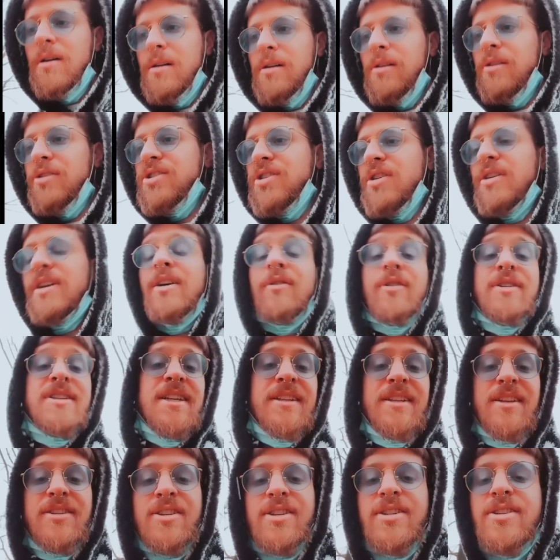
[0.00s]
Lo so che
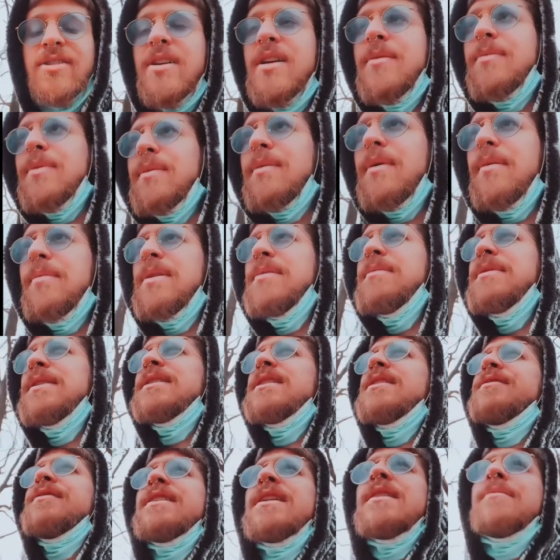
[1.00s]
questa decisione
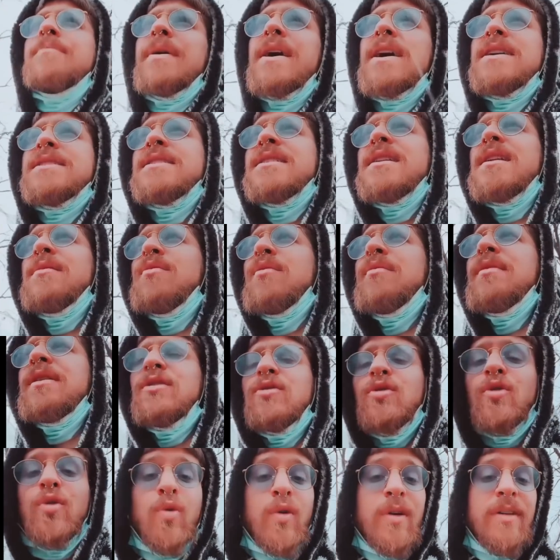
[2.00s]
probabilmente viene presa nel
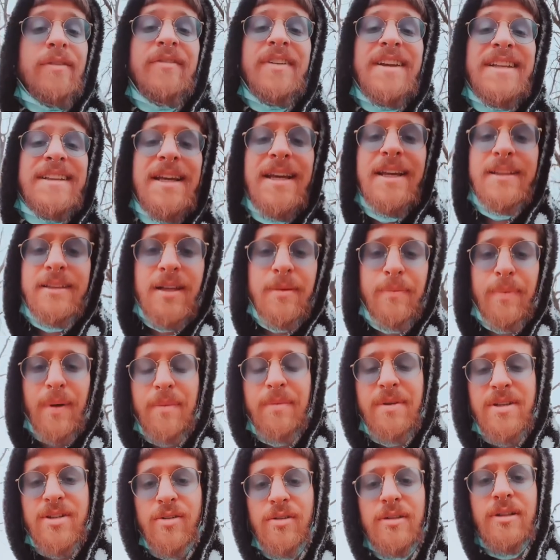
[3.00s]
momento in cui vedete i
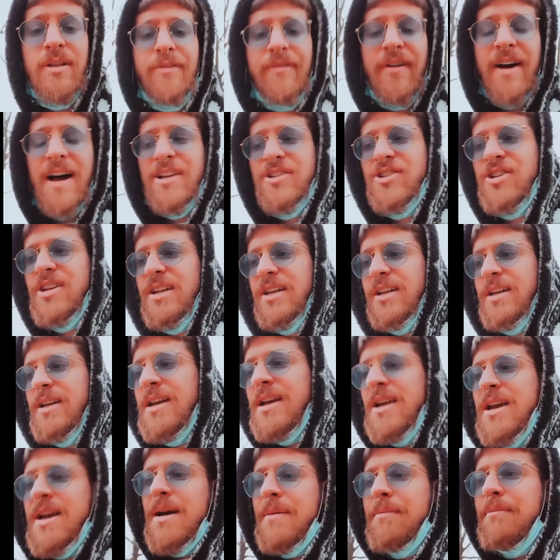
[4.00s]
primi soldi facili,
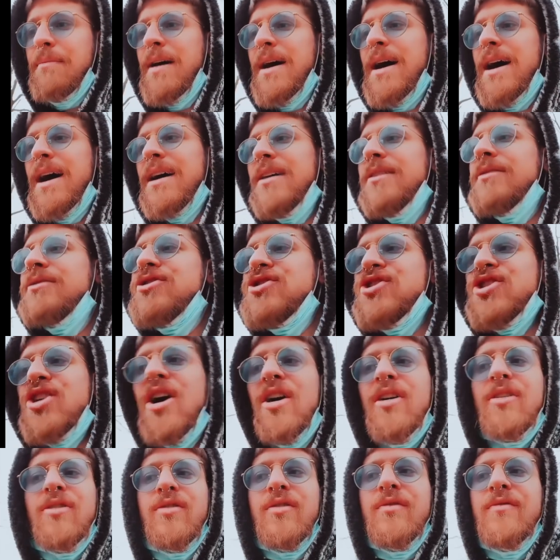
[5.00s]
ma
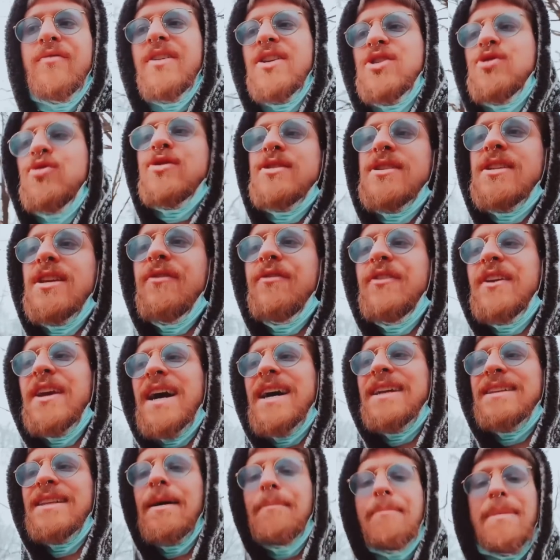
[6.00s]
ciò non vi
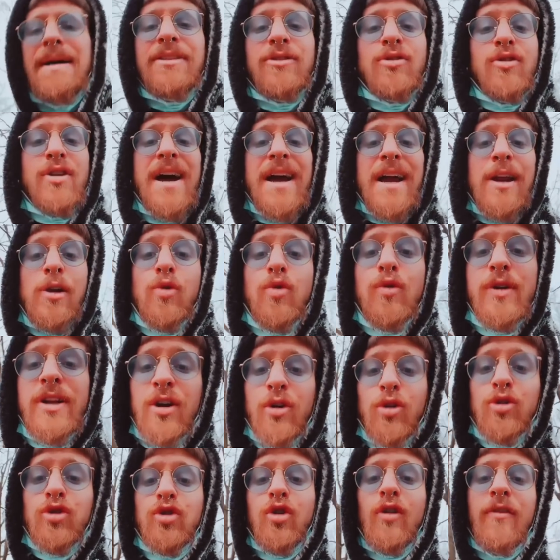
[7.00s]
giustifica ad abbandonare
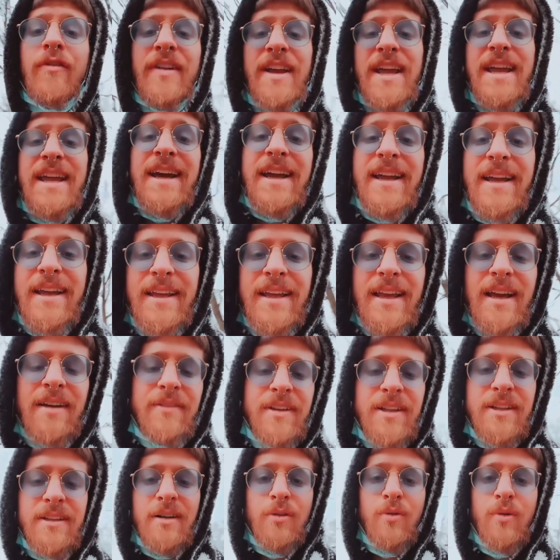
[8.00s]
l'unico dovere che
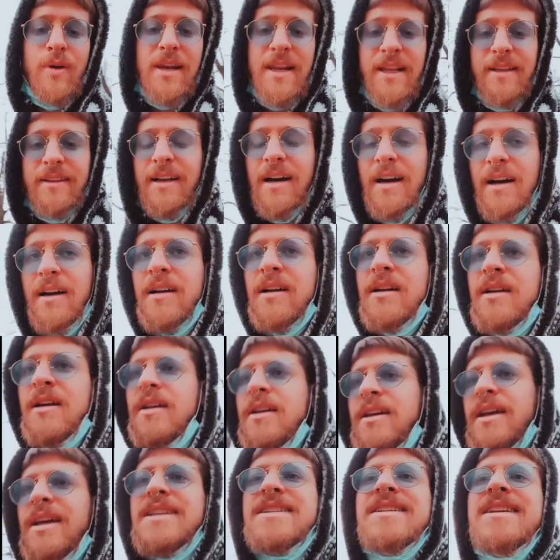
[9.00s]
avete a quell'età.
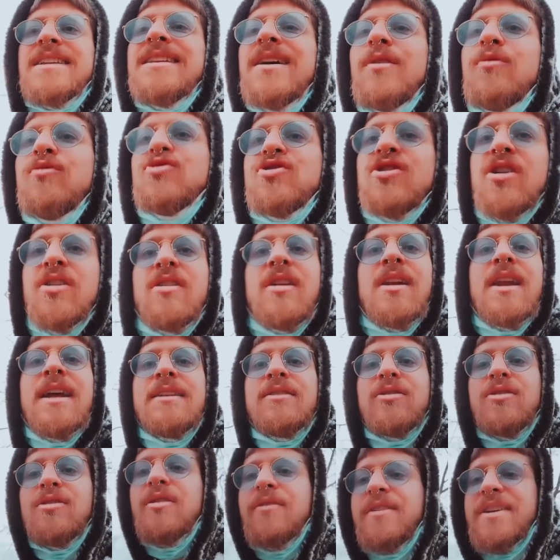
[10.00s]
E se da un giorno
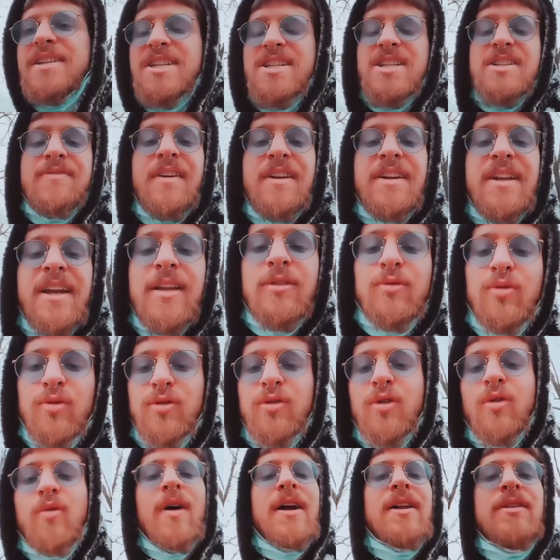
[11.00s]
all'altro dovesse svanire
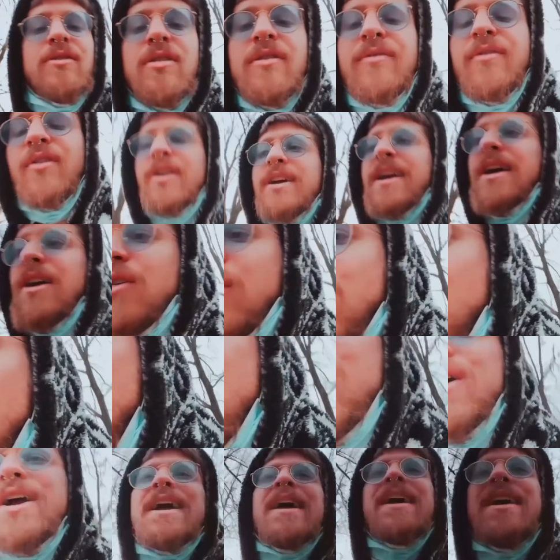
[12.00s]
tutto quanto, voi che,
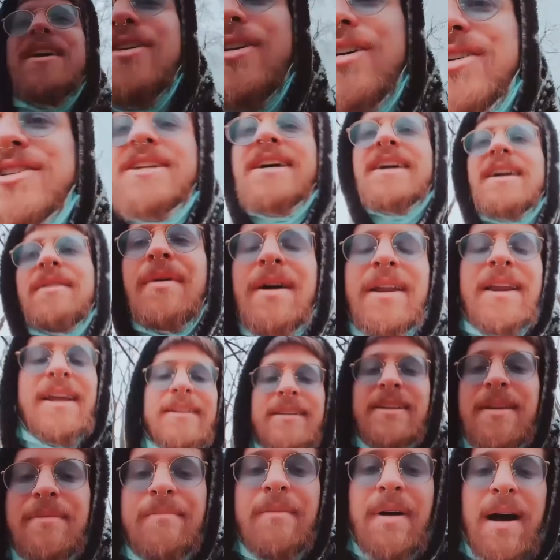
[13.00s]
con che cosa
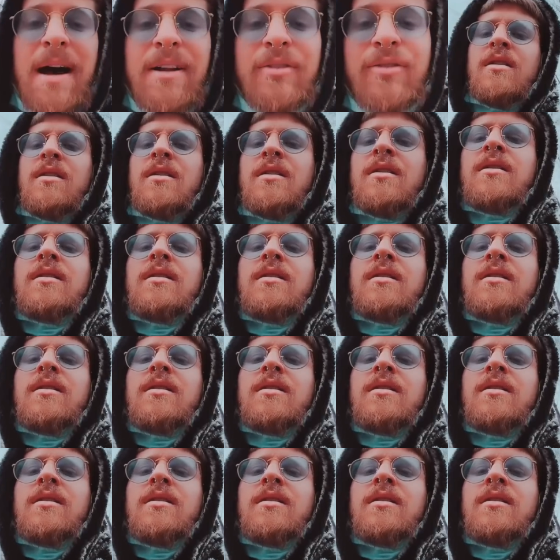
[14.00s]
rimanete in mano?